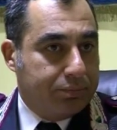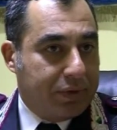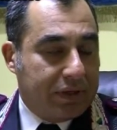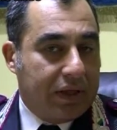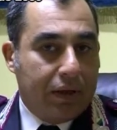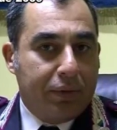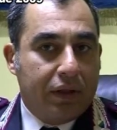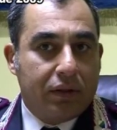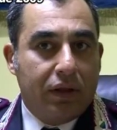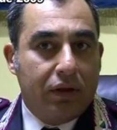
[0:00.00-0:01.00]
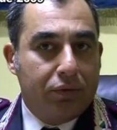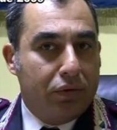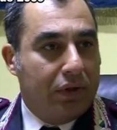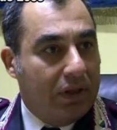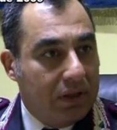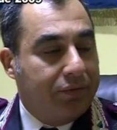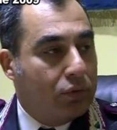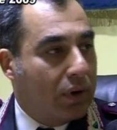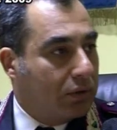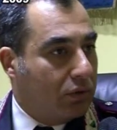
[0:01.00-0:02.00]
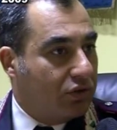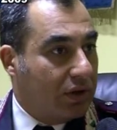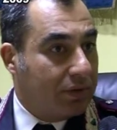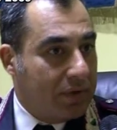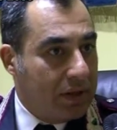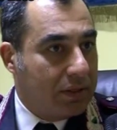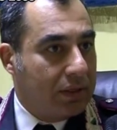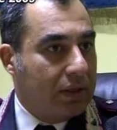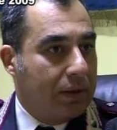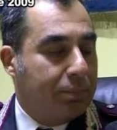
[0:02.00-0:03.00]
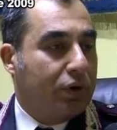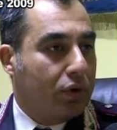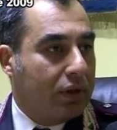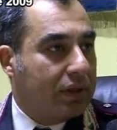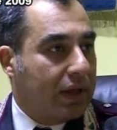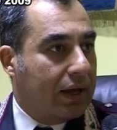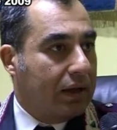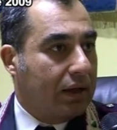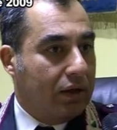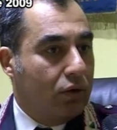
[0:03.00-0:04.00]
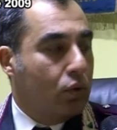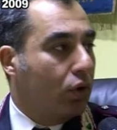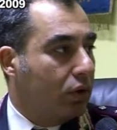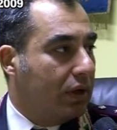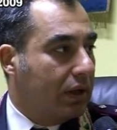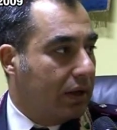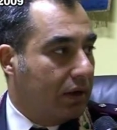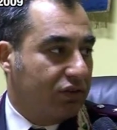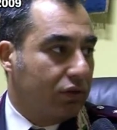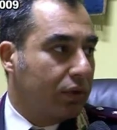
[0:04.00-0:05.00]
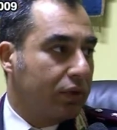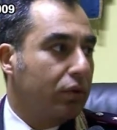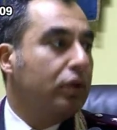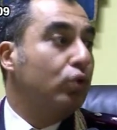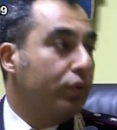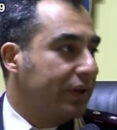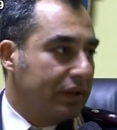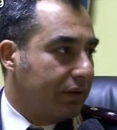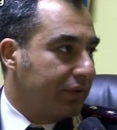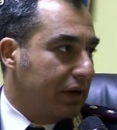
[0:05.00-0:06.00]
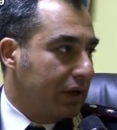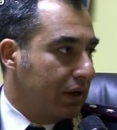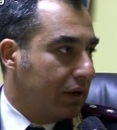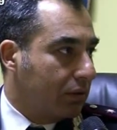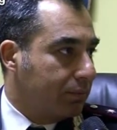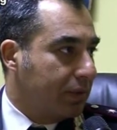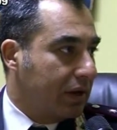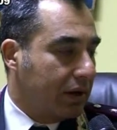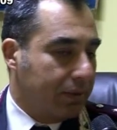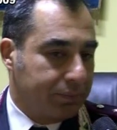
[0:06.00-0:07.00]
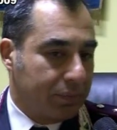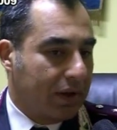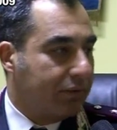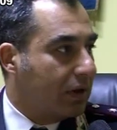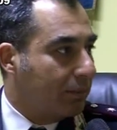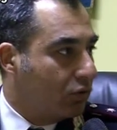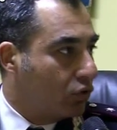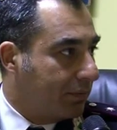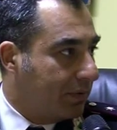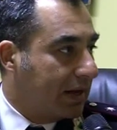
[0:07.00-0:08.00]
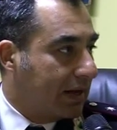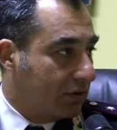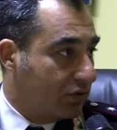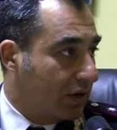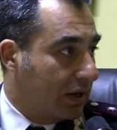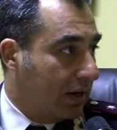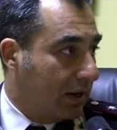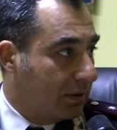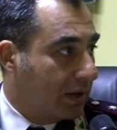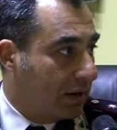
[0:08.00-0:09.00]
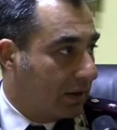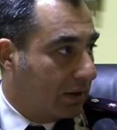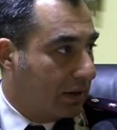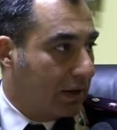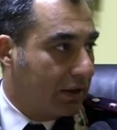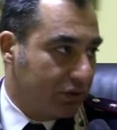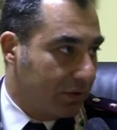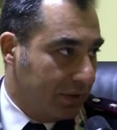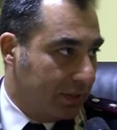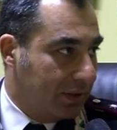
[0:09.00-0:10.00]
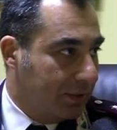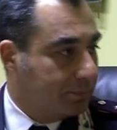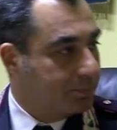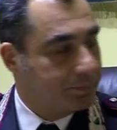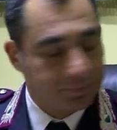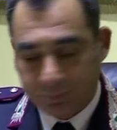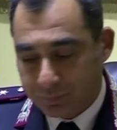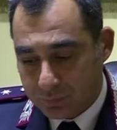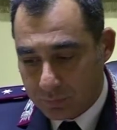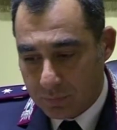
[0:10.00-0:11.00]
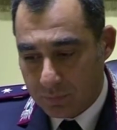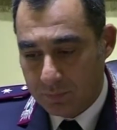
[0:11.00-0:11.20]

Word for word: praticamente individuando i servizi, le priorità e i luoghi e le situazioni dove intervenire per avere maggiore efficacia nelle, nei servizi. Abbiamo